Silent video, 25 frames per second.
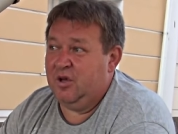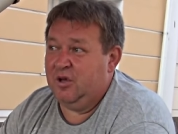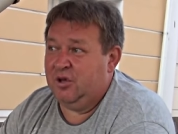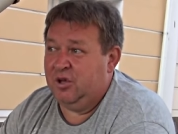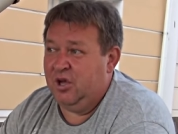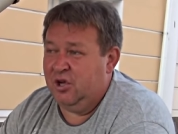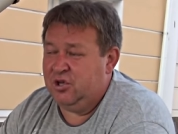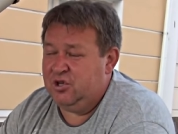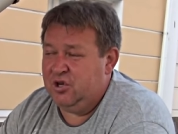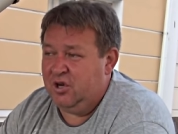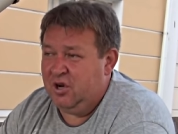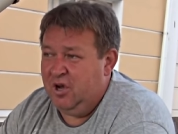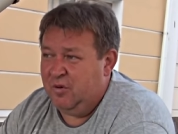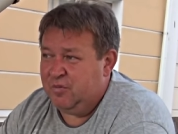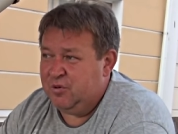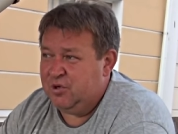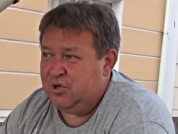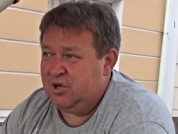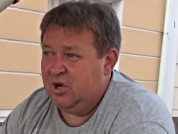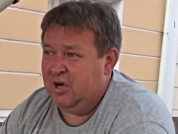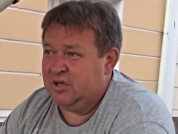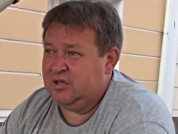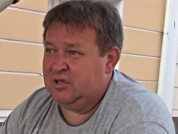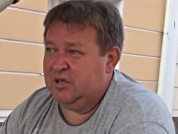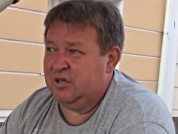Начали
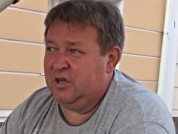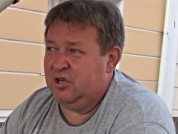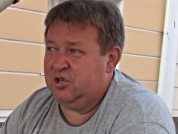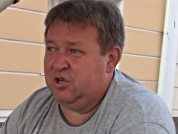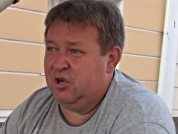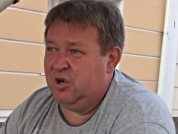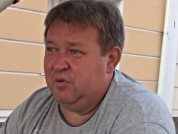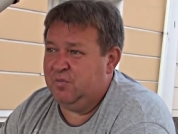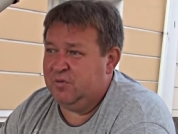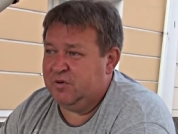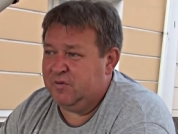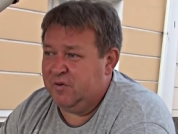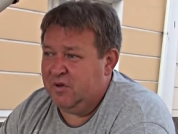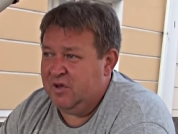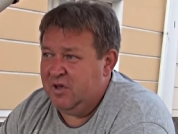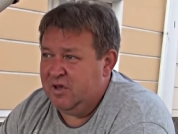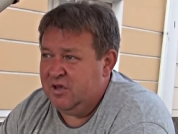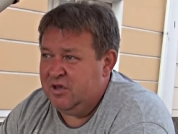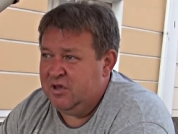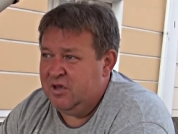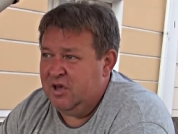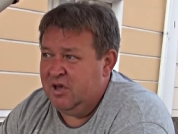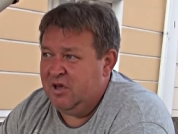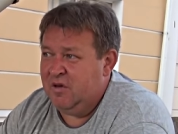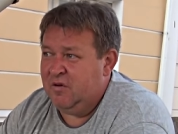общаться, начали свои
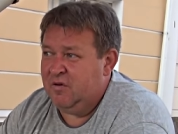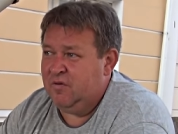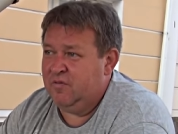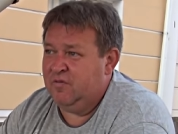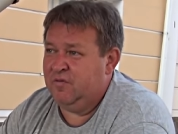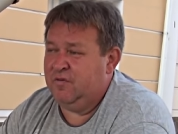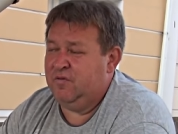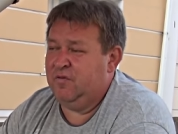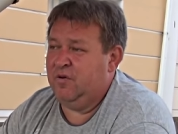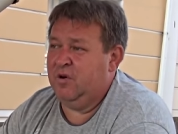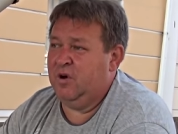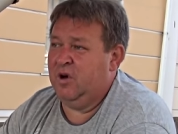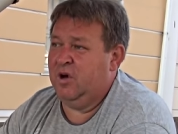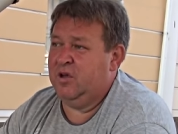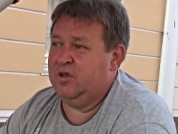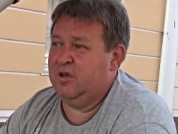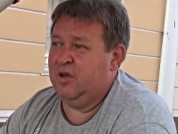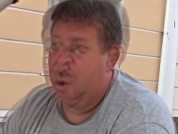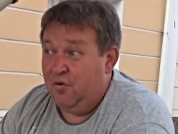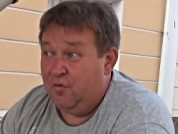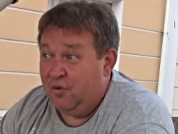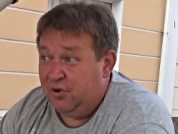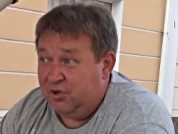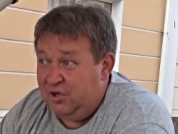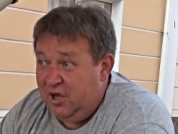идеи выдвигать.
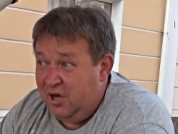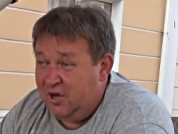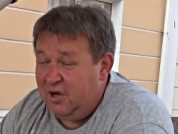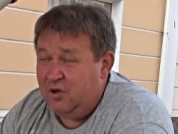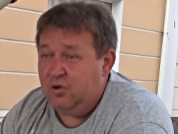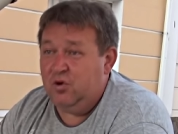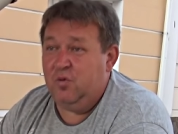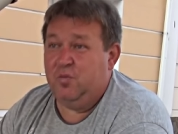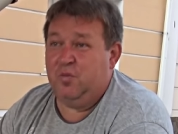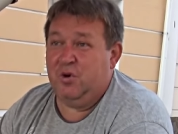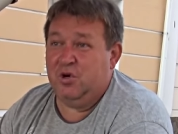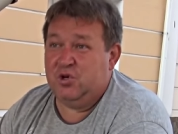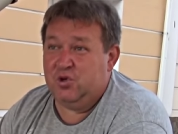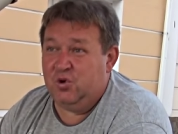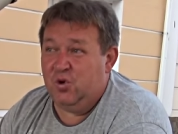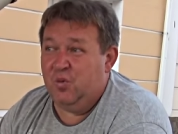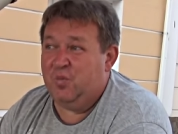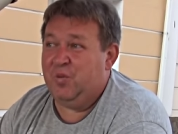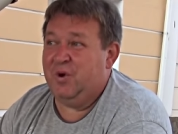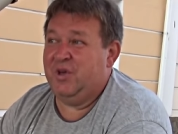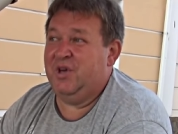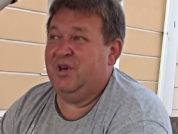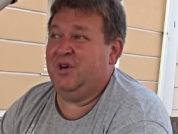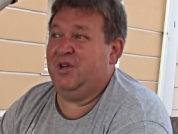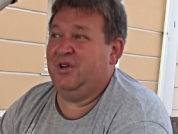Вот так оно пошло,
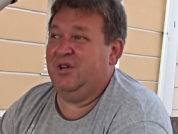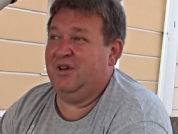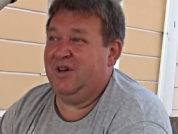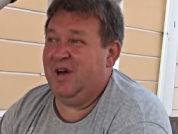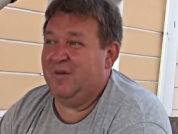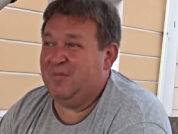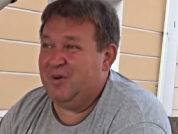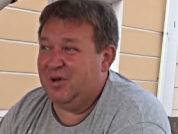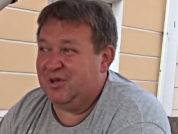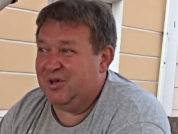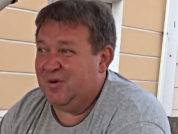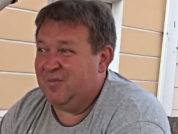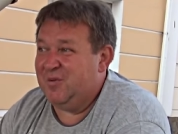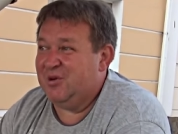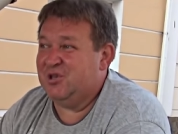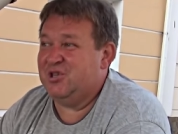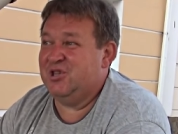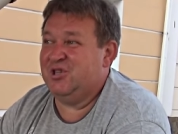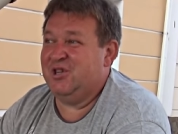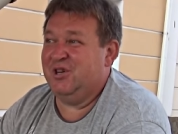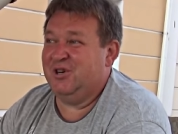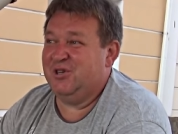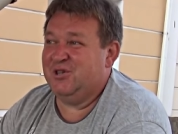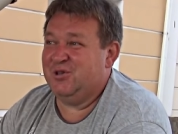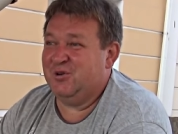поехало, как бы эта
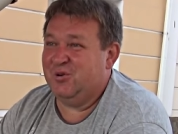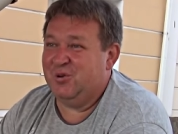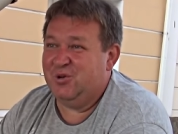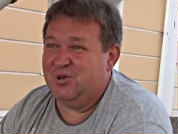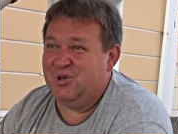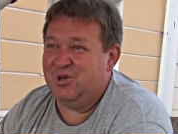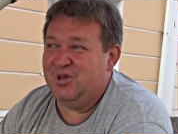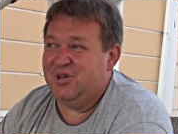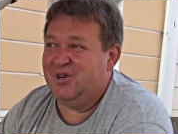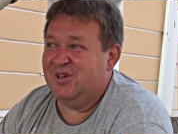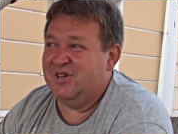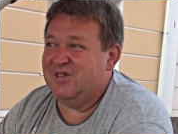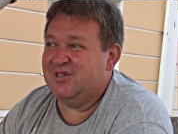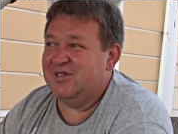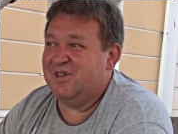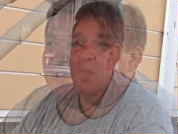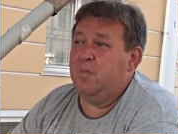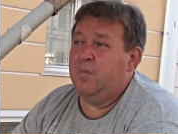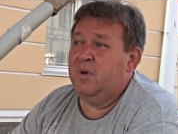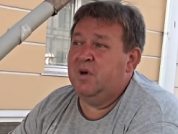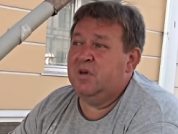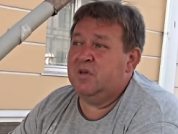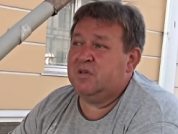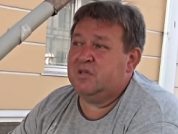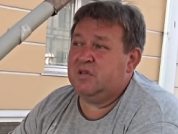машина раскрутилась.
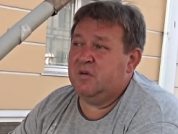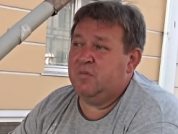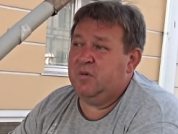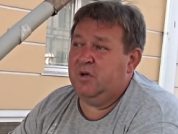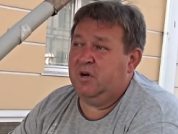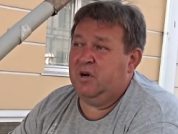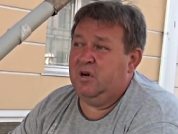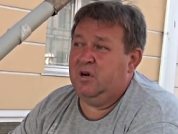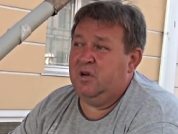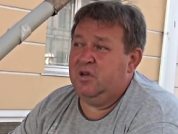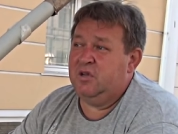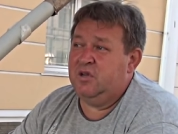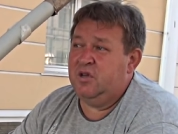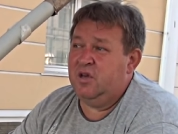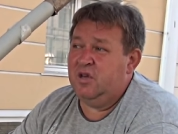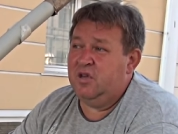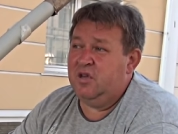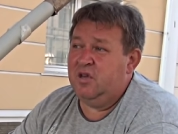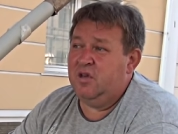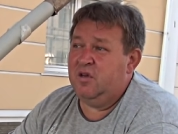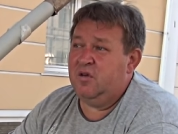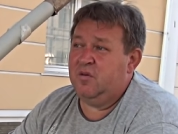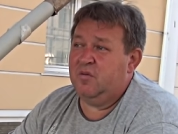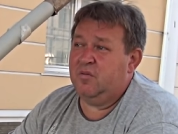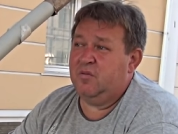Мы собирали
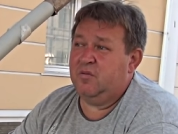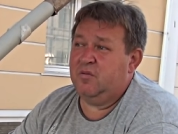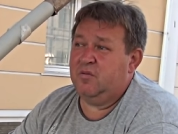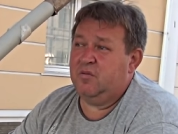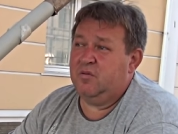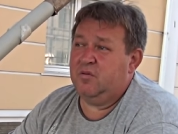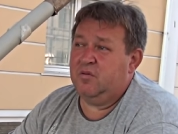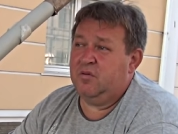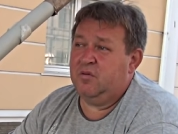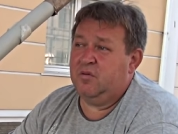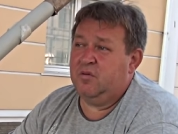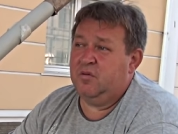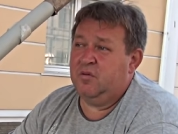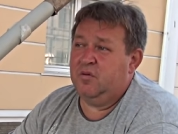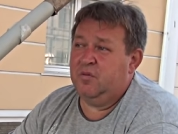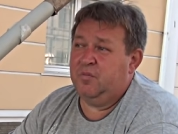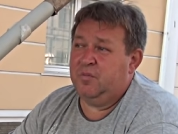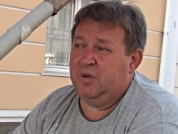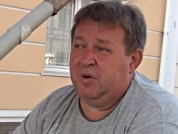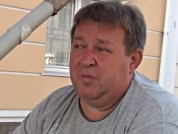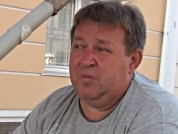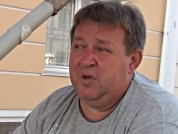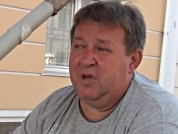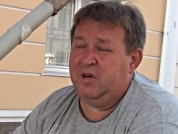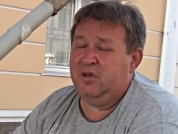деньги э,
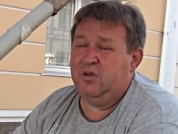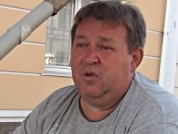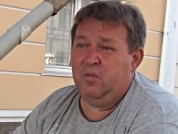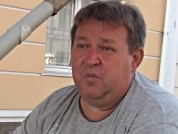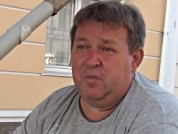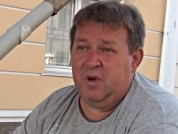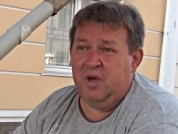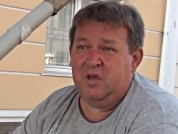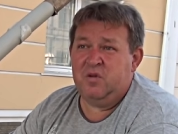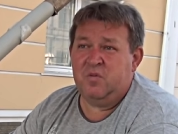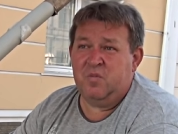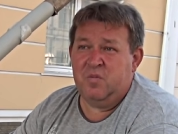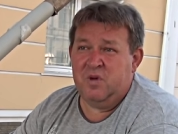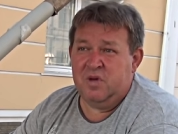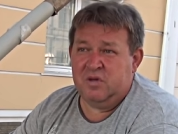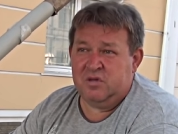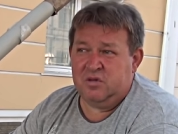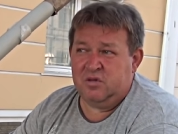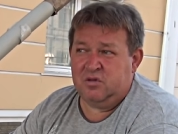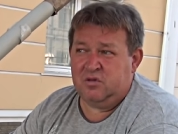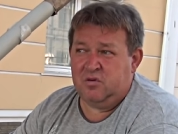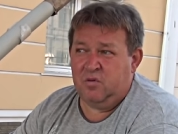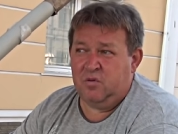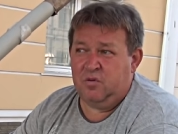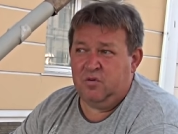примерно 5
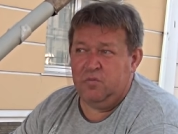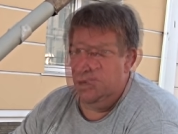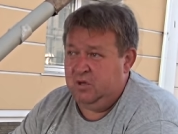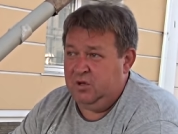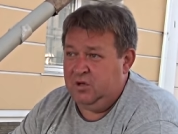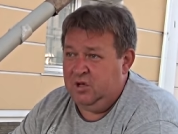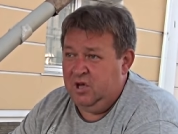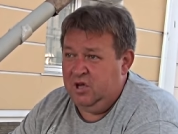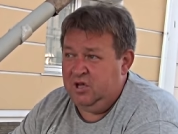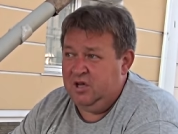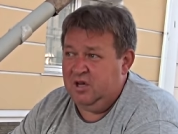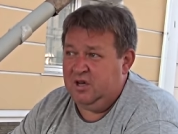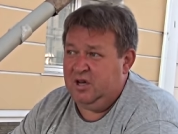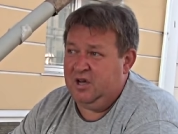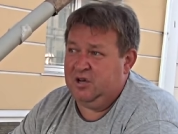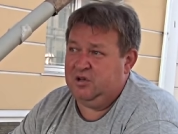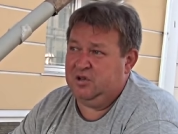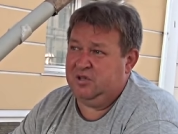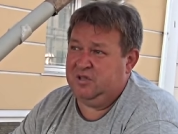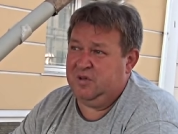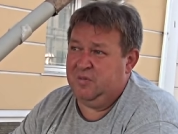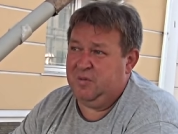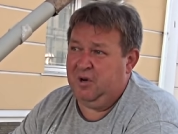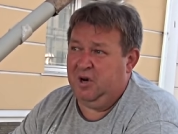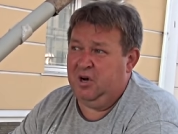месяцев. Деньги, конечно,
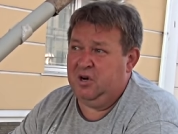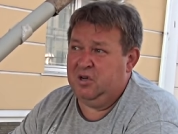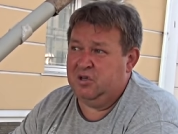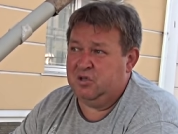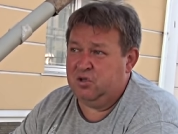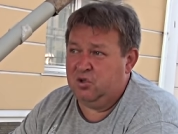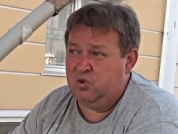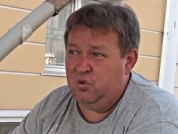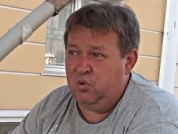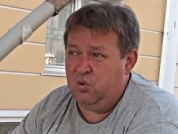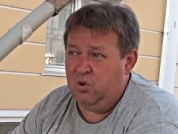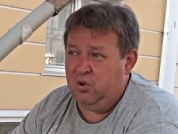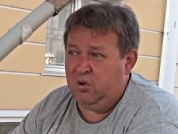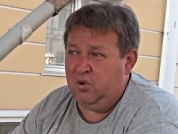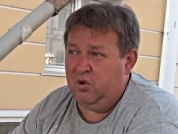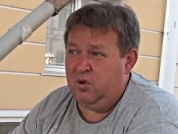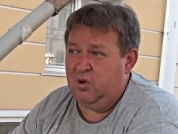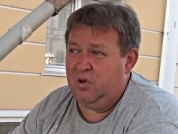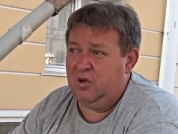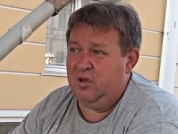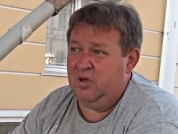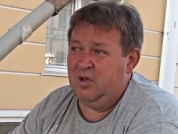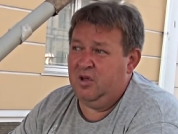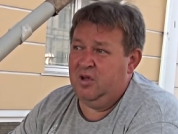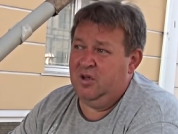собирались
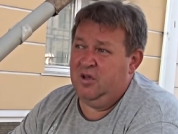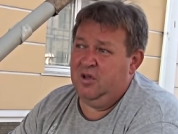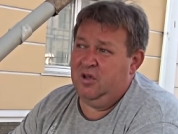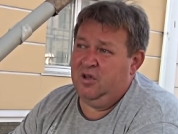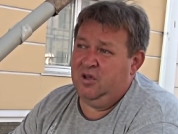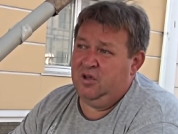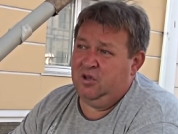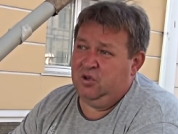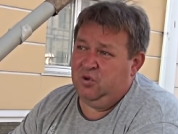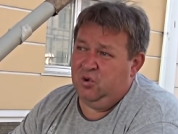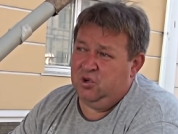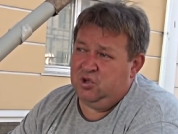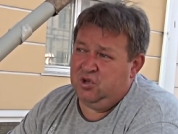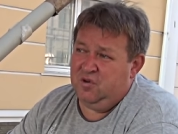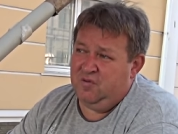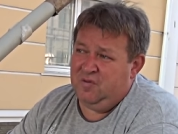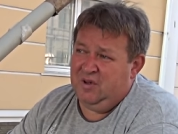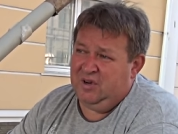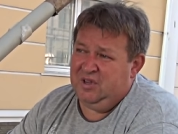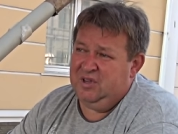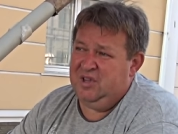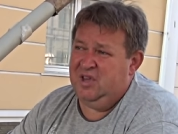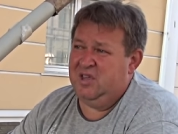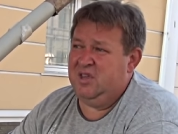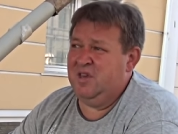долго тоже
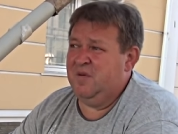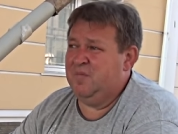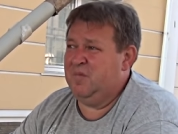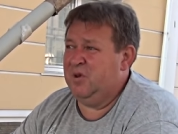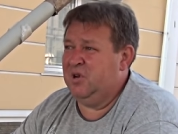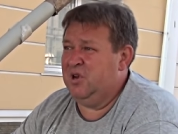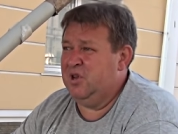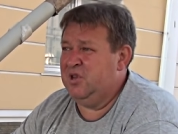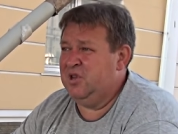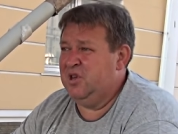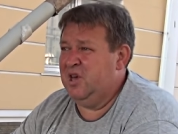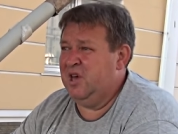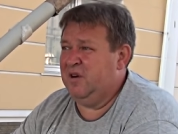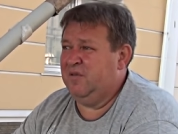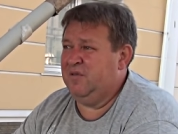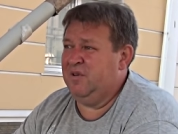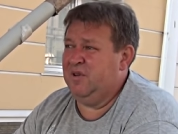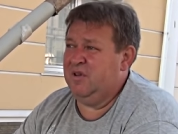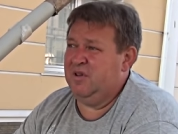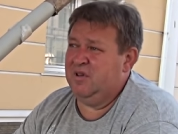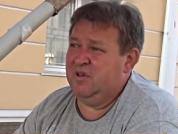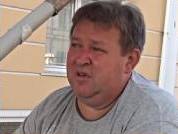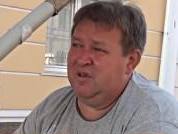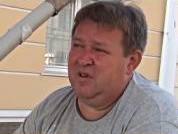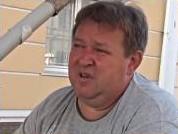волнения были, нервы,
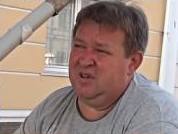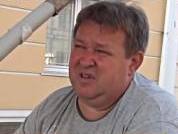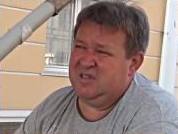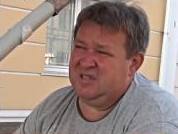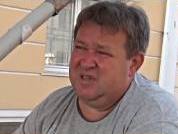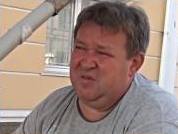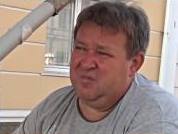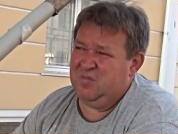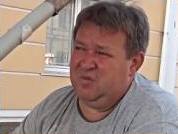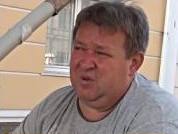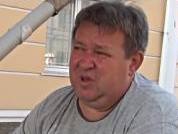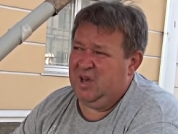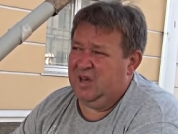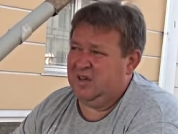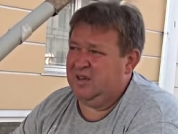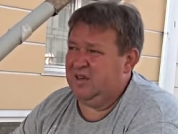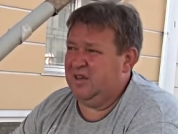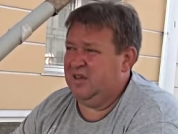и, как,